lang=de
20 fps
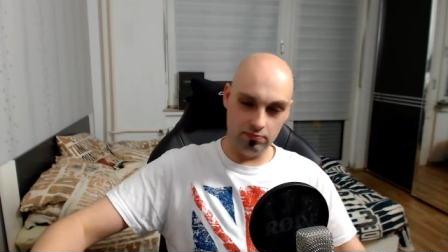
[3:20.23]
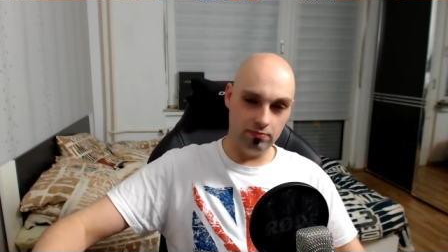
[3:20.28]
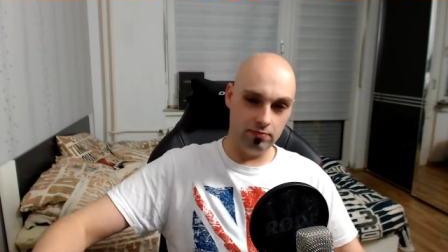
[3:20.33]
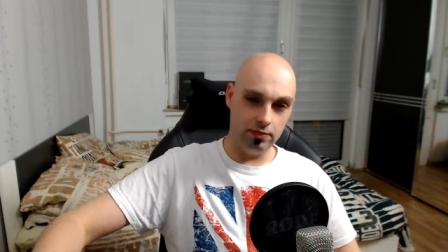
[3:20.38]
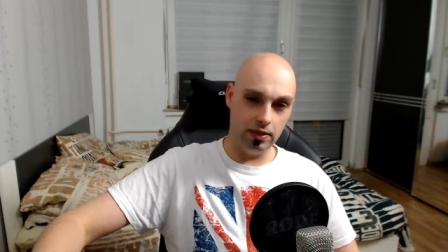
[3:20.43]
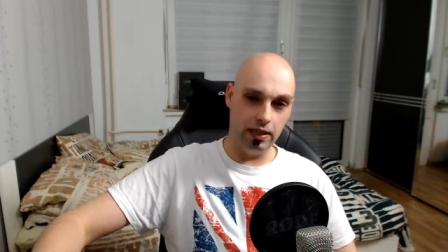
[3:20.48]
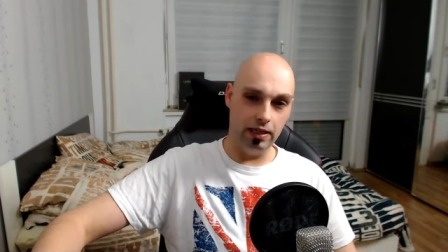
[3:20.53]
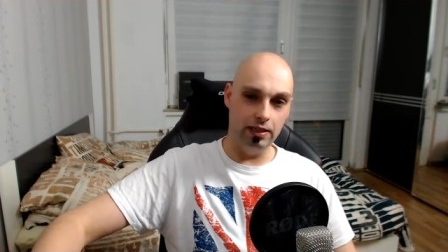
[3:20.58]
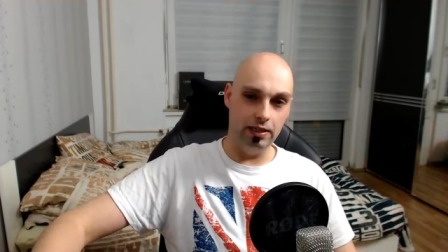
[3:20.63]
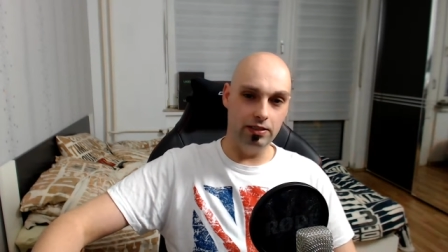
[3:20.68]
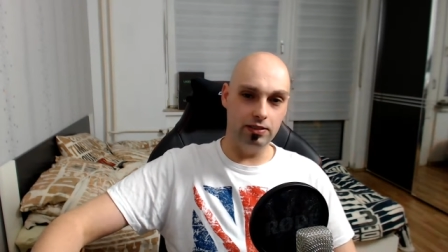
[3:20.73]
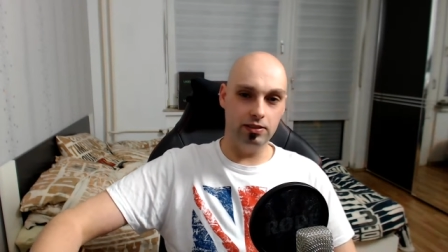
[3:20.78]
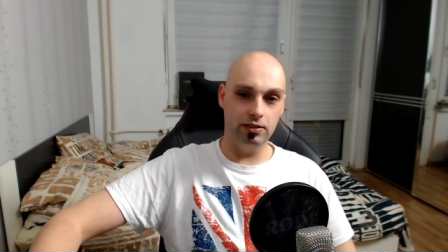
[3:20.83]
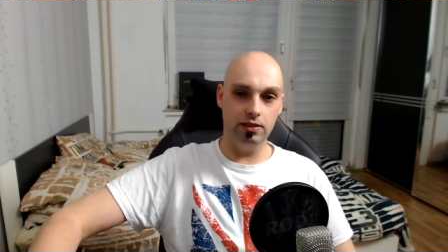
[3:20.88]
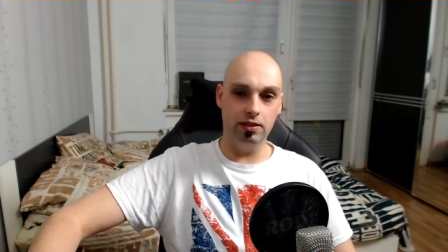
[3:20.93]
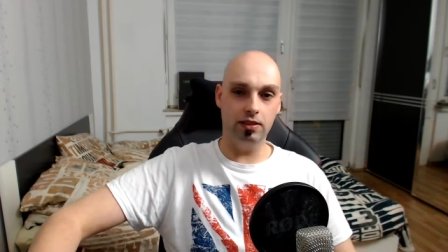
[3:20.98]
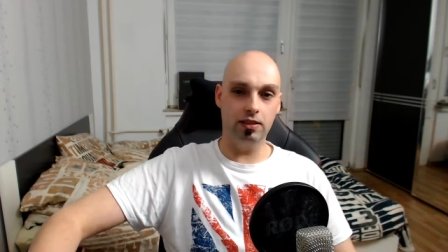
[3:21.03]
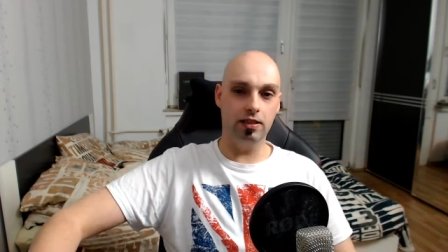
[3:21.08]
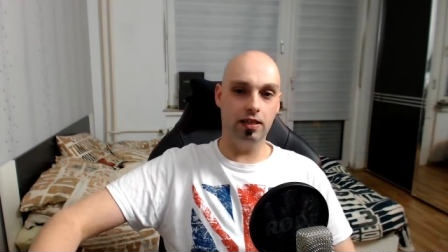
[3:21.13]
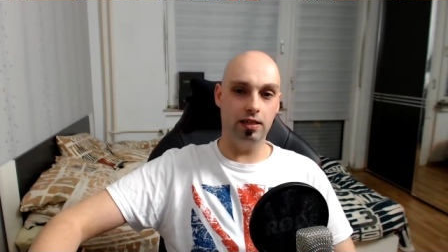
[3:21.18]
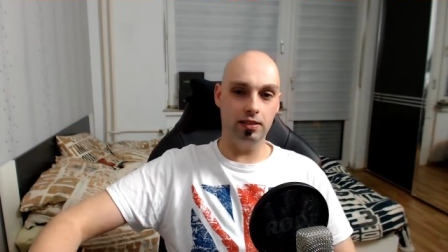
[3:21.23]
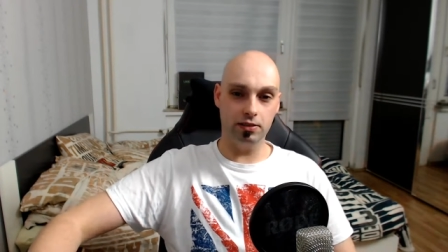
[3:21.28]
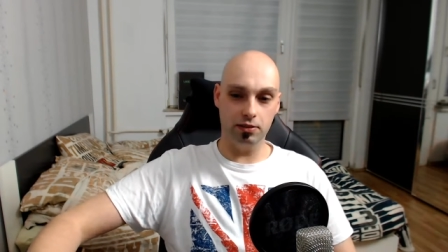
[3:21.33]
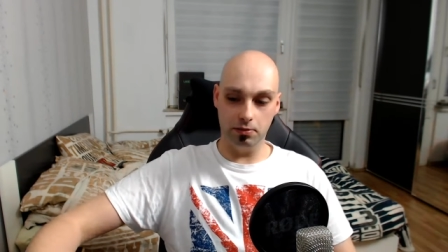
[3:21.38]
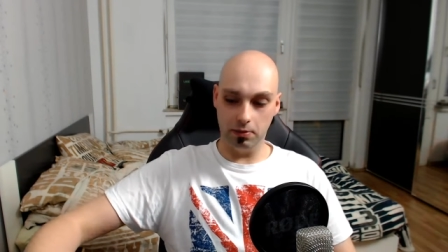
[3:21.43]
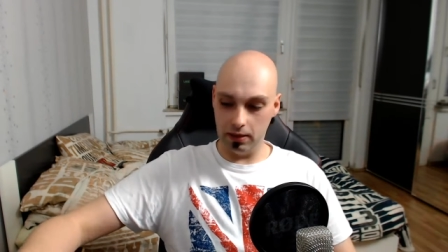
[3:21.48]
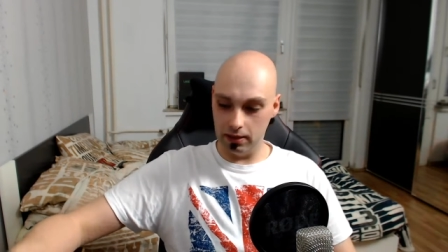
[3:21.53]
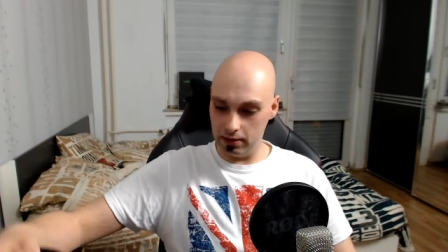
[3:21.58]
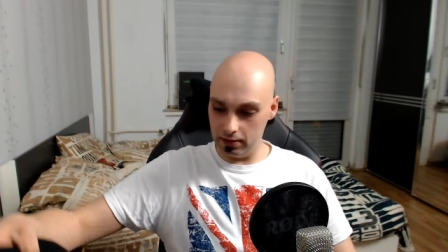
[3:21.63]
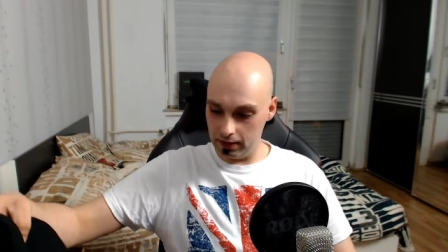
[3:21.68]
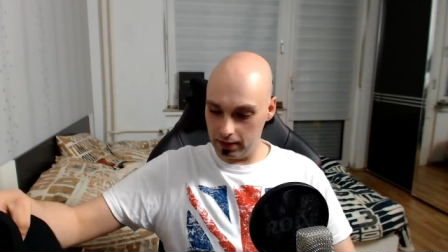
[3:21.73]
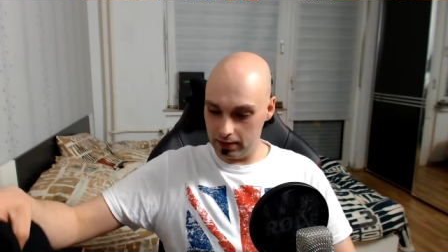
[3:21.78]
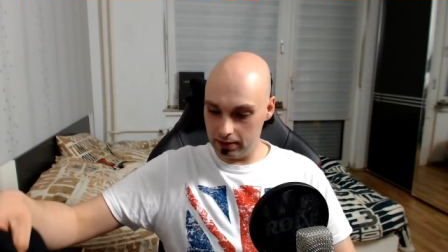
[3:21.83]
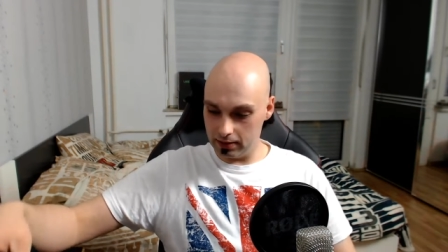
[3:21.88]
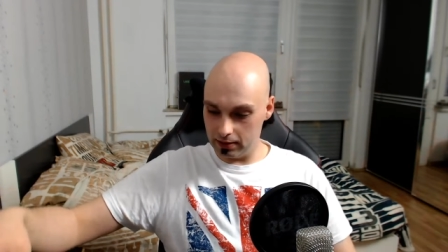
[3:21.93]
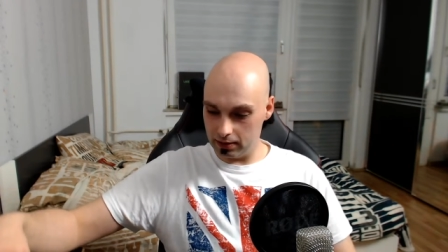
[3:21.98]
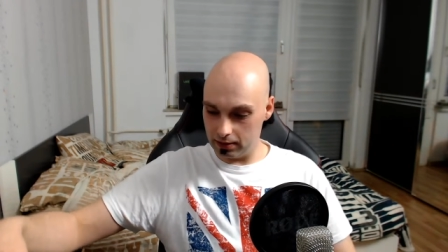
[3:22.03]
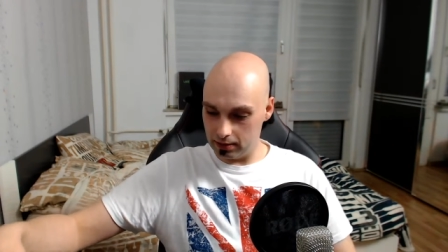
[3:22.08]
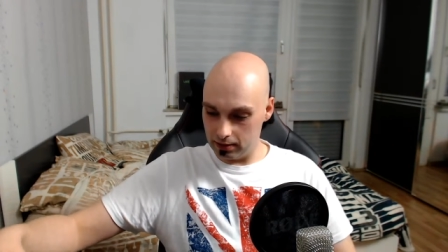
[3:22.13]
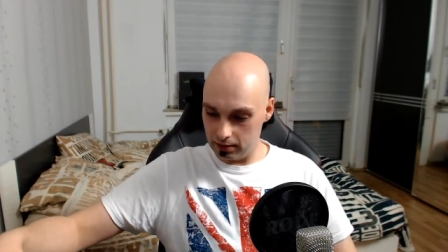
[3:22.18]
Ist nicht ganz meine Welt.
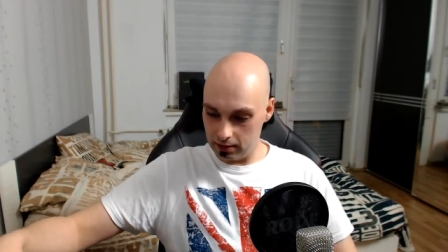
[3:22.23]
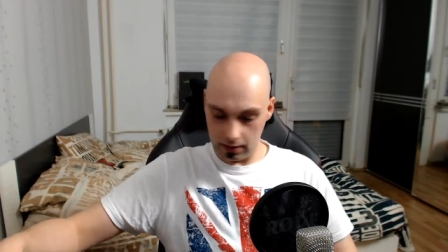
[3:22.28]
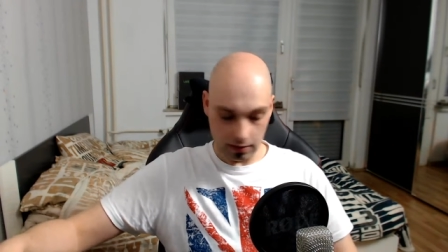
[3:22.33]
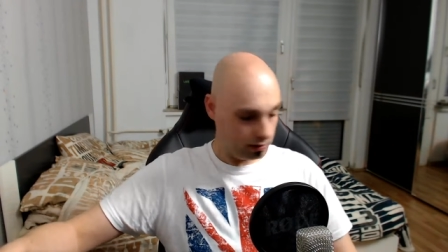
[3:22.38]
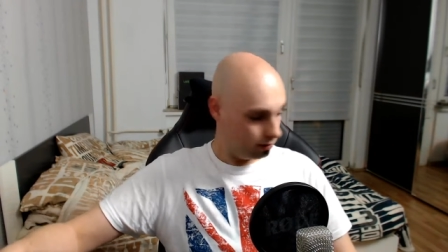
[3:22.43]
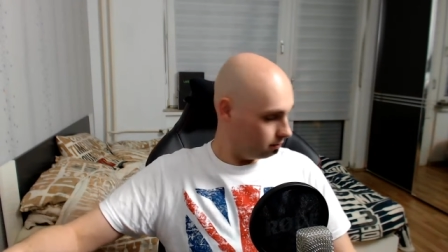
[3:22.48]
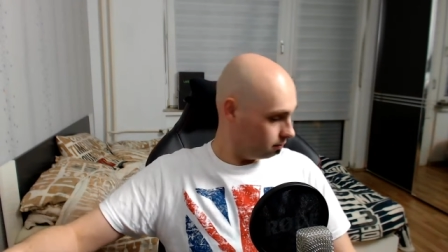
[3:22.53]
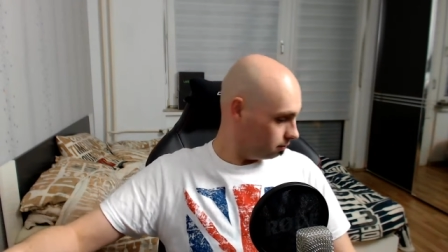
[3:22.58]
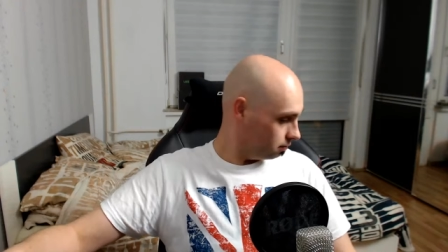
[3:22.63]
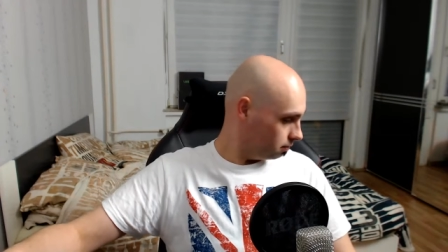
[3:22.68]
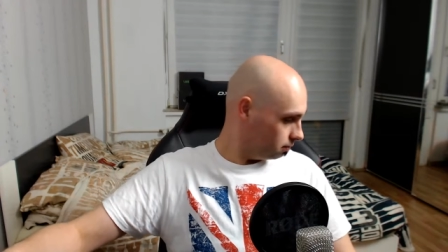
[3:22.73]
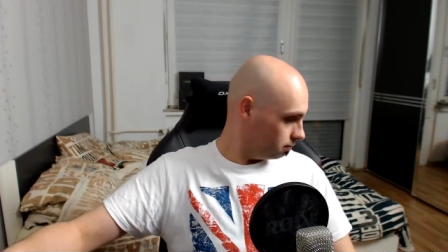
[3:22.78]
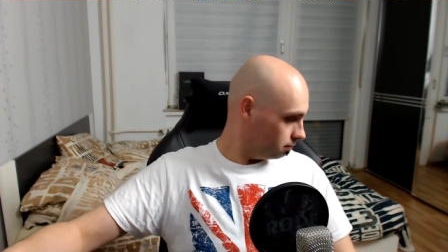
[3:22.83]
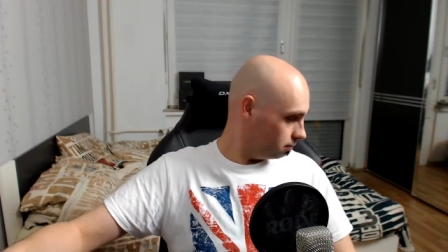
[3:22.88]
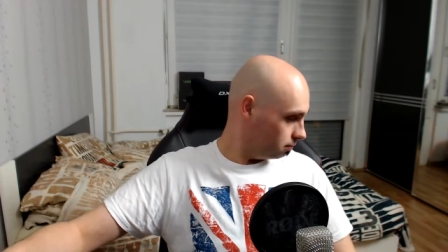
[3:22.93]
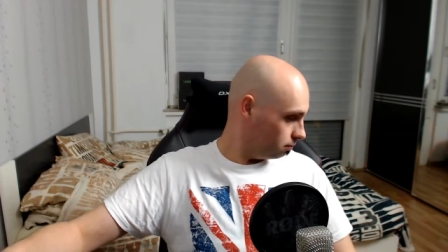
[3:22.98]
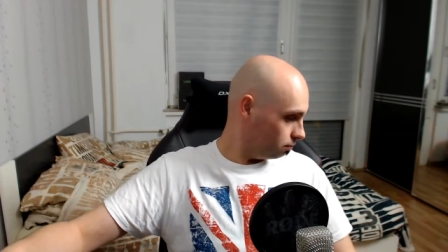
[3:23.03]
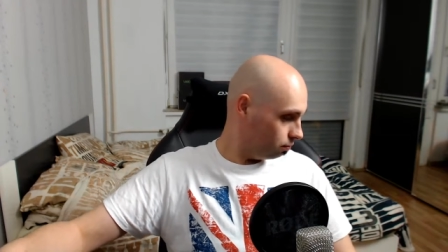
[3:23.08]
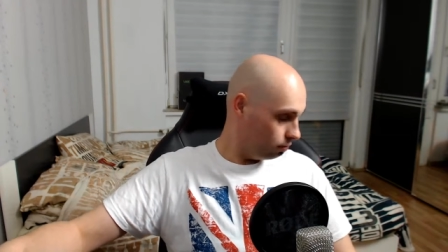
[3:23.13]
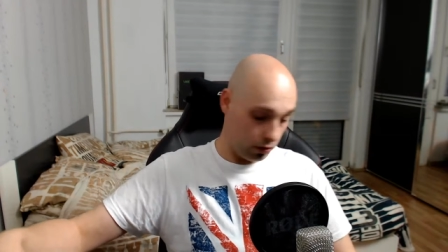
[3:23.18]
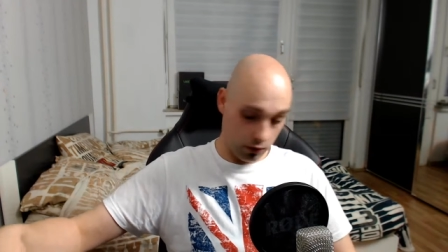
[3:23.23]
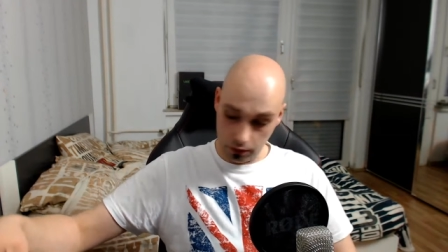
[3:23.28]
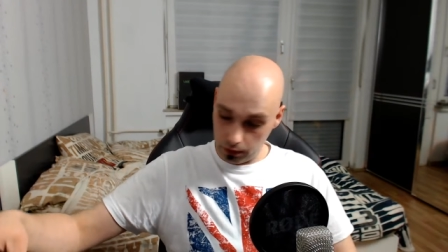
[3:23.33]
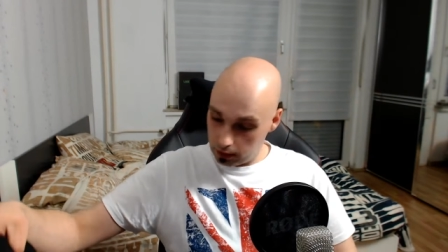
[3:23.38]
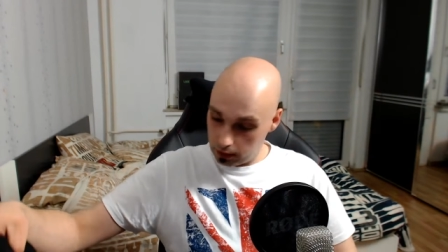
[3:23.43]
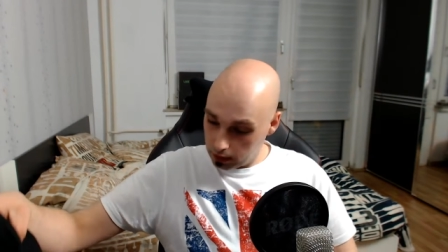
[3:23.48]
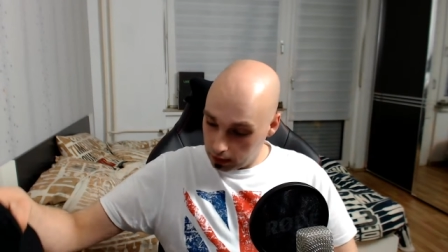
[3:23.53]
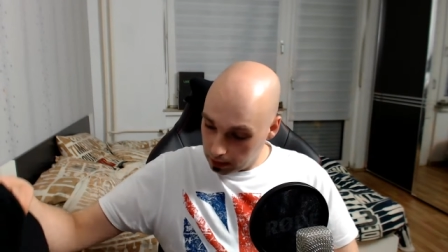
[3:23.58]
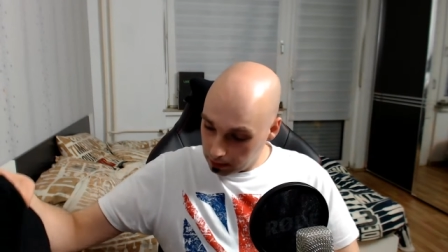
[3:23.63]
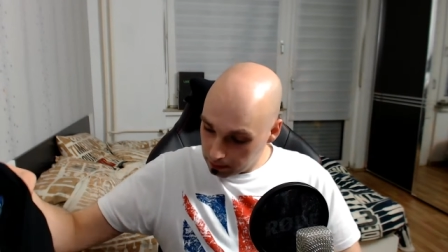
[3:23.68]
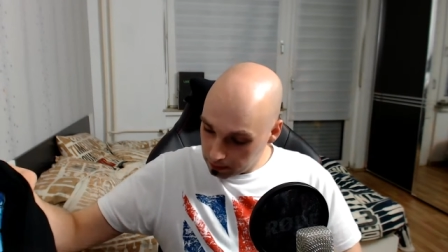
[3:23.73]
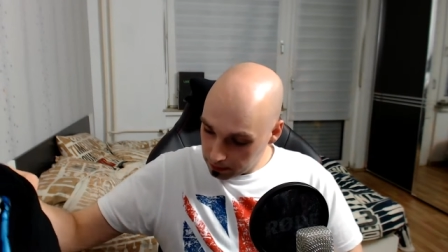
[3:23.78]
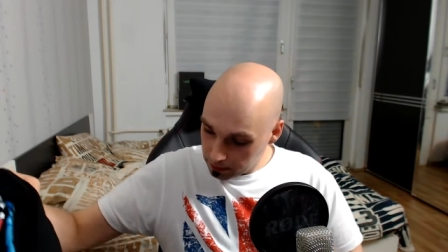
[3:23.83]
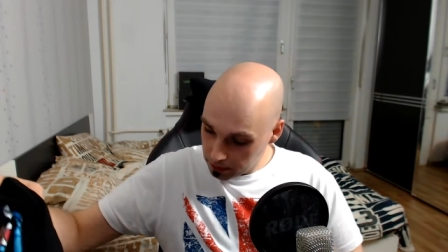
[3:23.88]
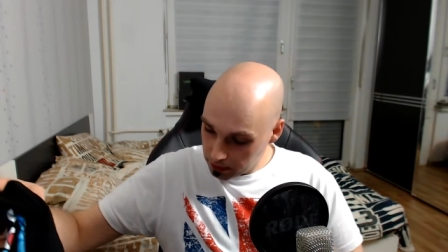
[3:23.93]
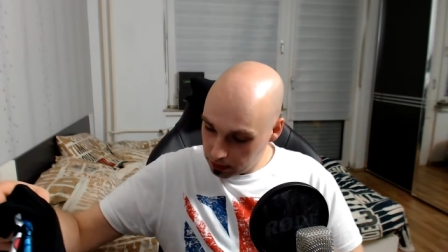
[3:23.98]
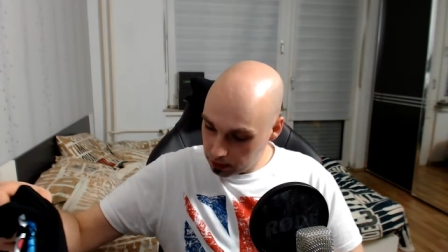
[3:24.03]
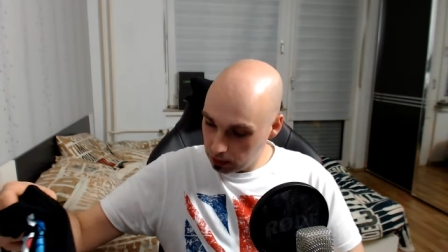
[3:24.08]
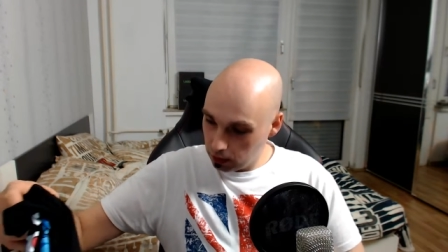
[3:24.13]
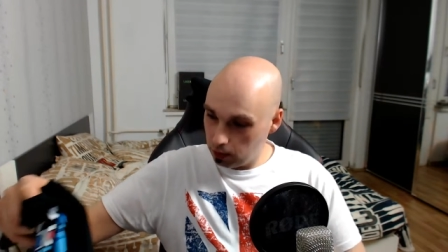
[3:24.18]
Hör auf.
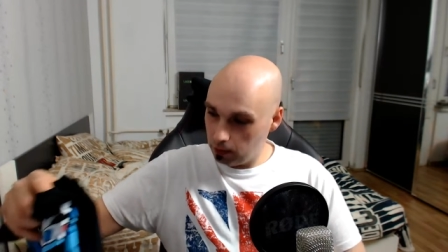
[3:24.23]
So.